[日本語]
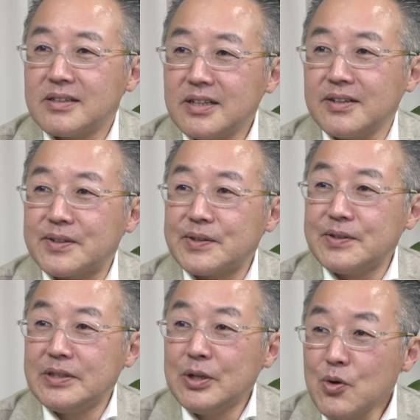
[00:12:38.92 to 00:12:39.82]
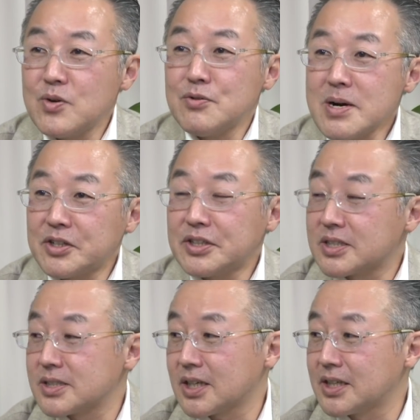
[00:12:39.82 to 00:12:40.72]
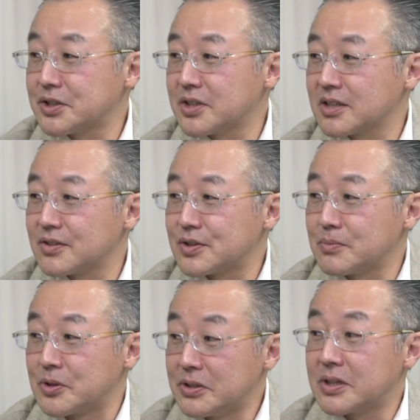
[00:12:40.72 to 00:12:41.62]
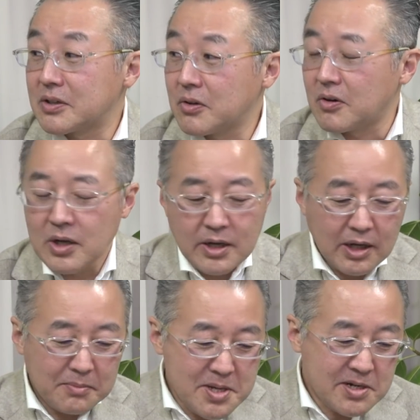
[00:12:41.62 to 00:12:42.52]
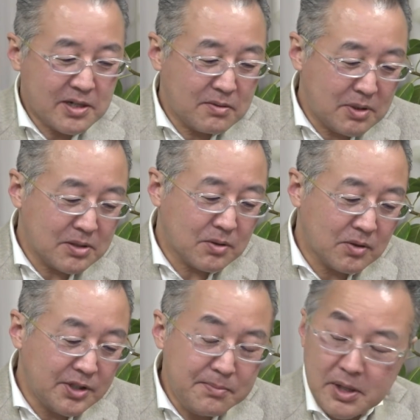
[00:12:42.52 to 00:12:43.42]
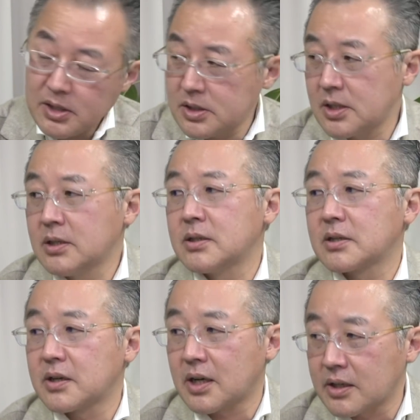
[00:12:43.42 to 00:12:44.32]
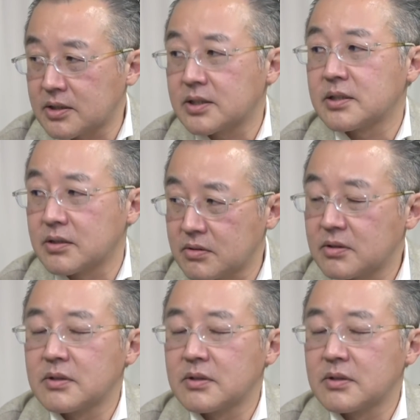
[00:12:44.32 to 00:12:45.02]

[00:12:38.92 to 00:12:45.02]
で日本はうまくいった社会主義だっていう人もいるけど、アメリカはまずこのイメージ戦略から入ってきてる。